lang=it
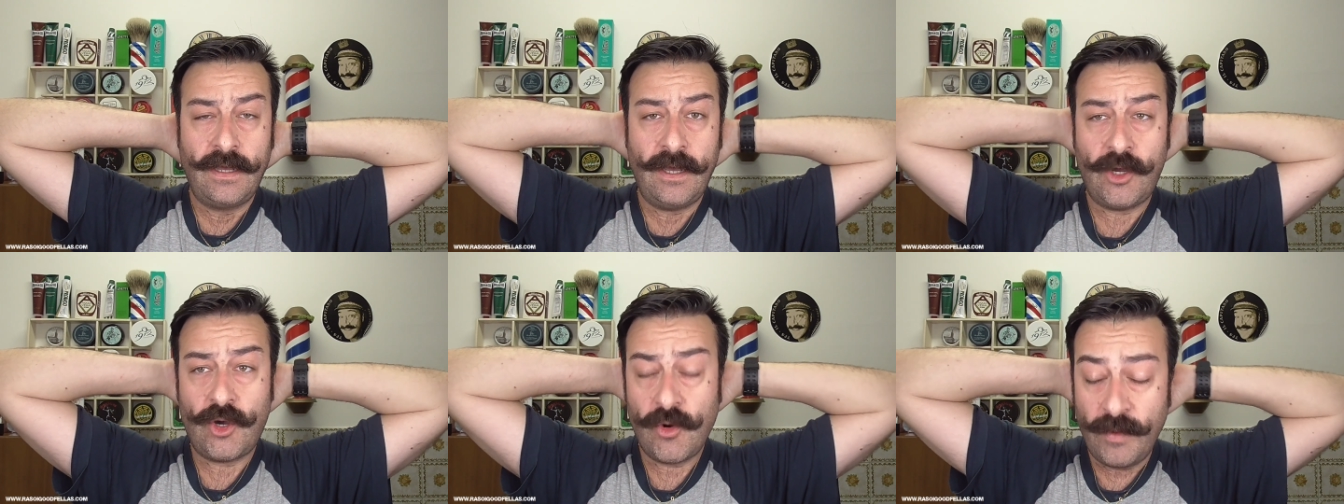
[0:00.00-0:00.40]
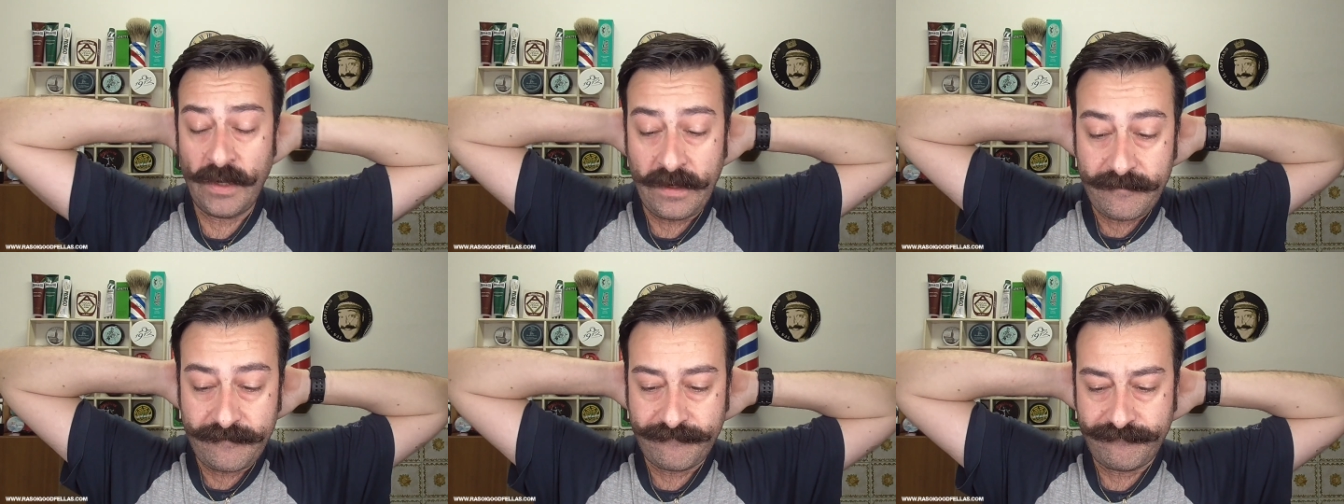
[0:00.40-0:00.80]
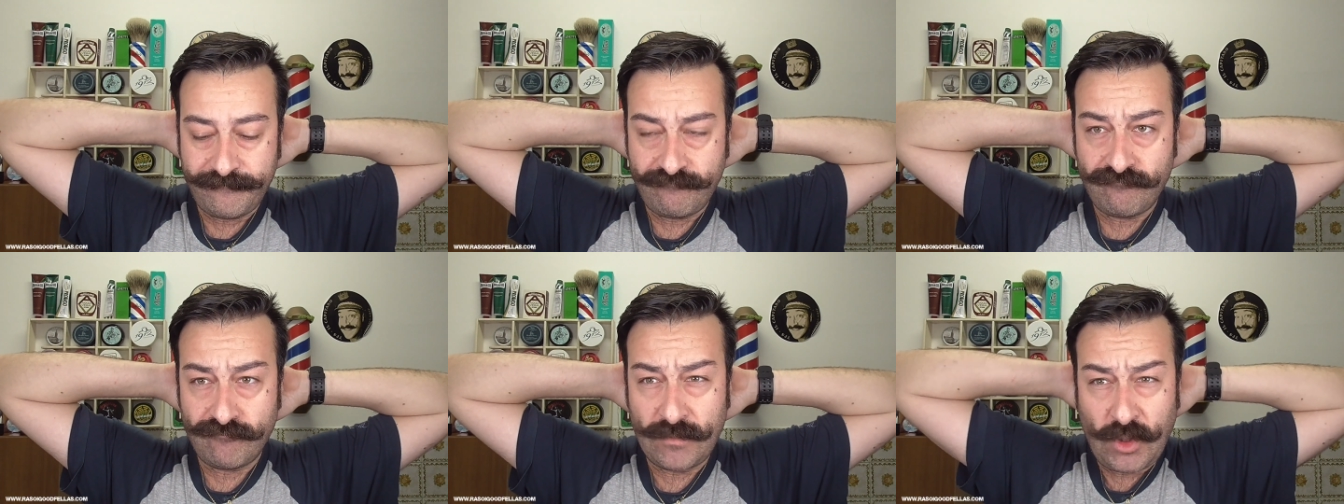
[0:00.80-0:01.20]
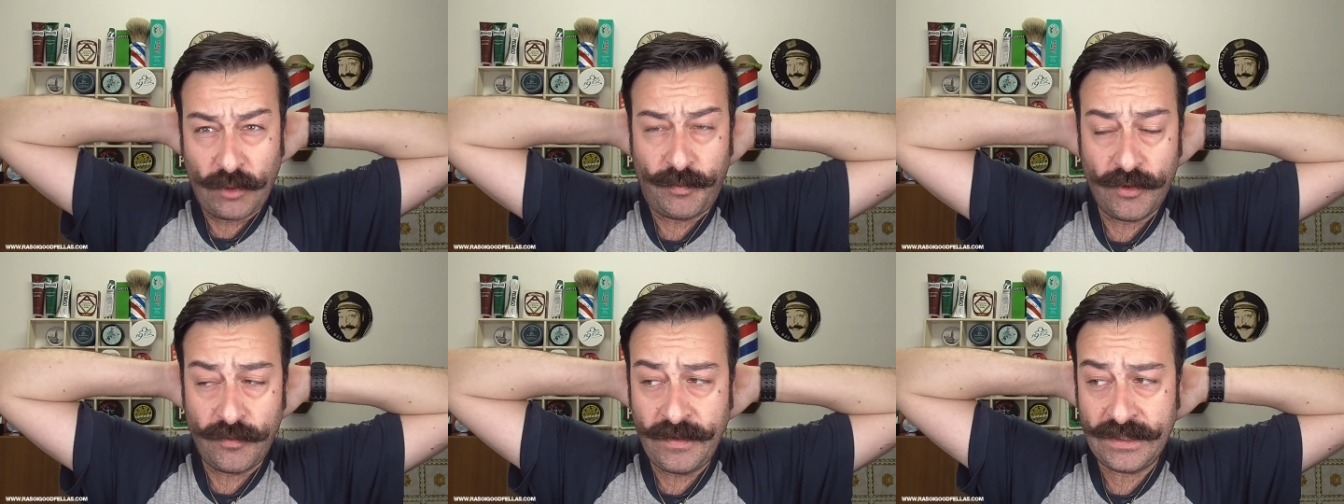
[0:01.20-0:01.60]
e come ti
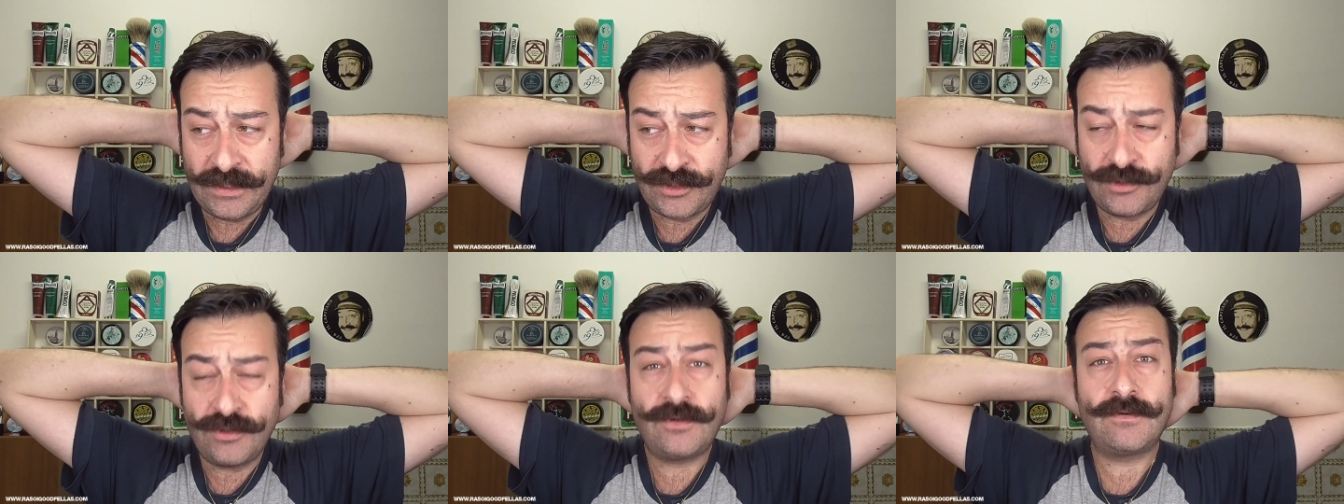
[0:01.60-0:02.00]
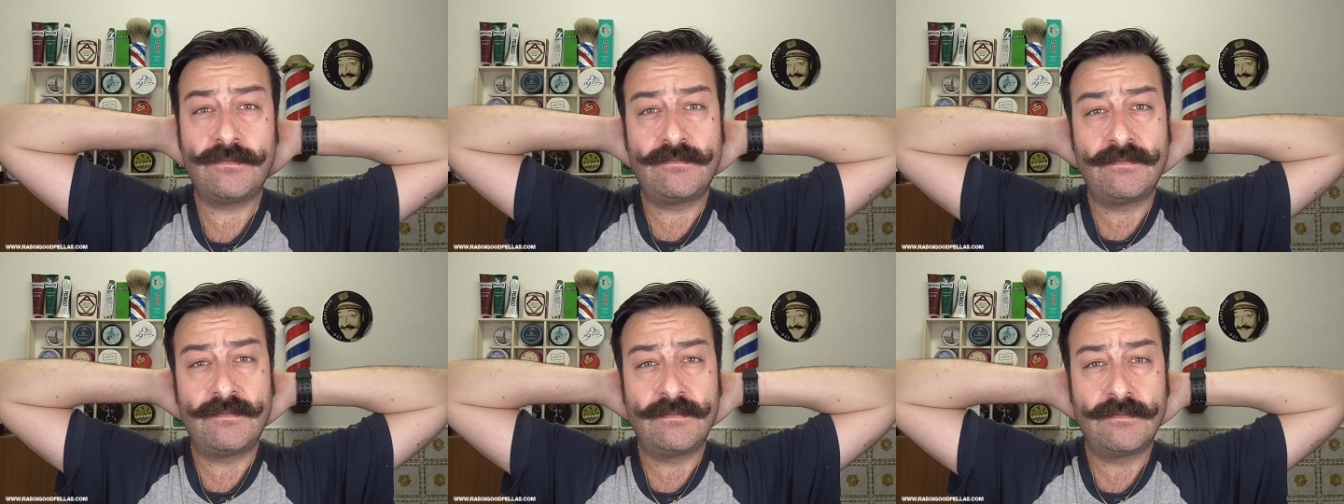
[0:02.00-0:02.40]
ho promesso